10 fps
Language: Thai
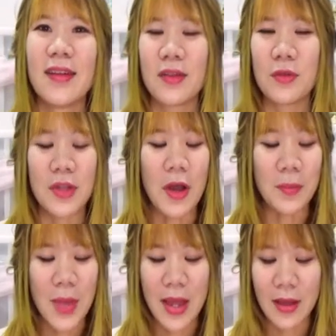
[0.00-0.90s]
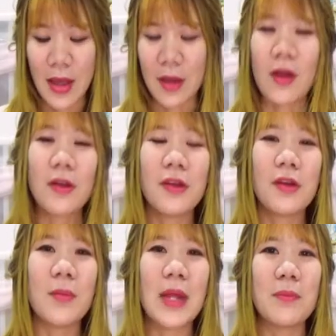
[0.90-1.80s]
สุดยอดมากค่ะ ก็คือ
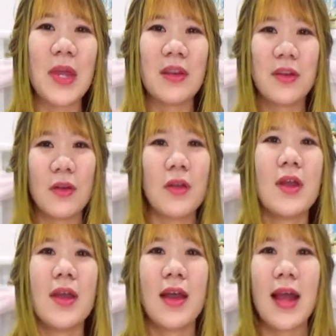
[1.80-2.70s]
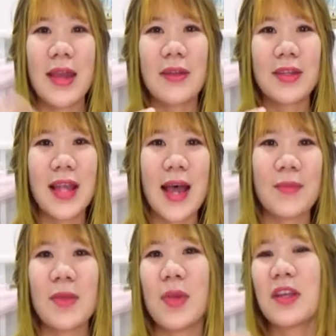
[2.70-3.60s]
มันเป็นอะไรก็ตาม
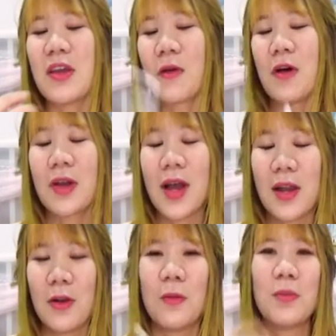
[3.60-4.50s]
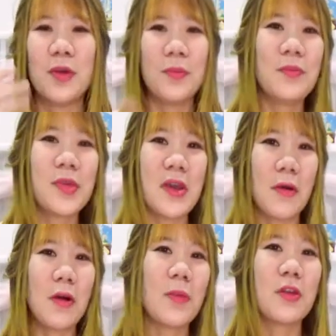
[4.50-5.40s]
ที่มันเกี่ยวข้องกับอารมณ์หรือเกี่ยว
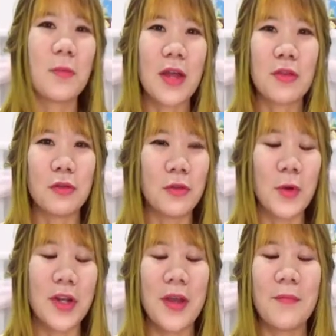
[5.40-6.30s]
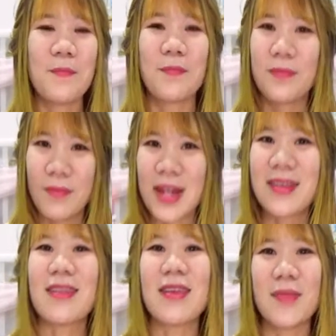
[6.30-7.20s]
ข้องประสบการณ์ส่วนตัวเนี่ย มัน
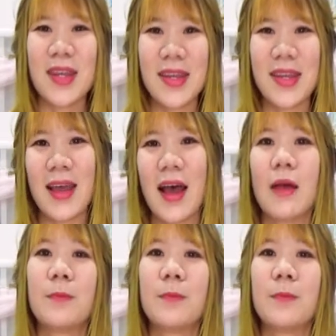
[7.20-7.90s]
จะจำได้ดีค่ะ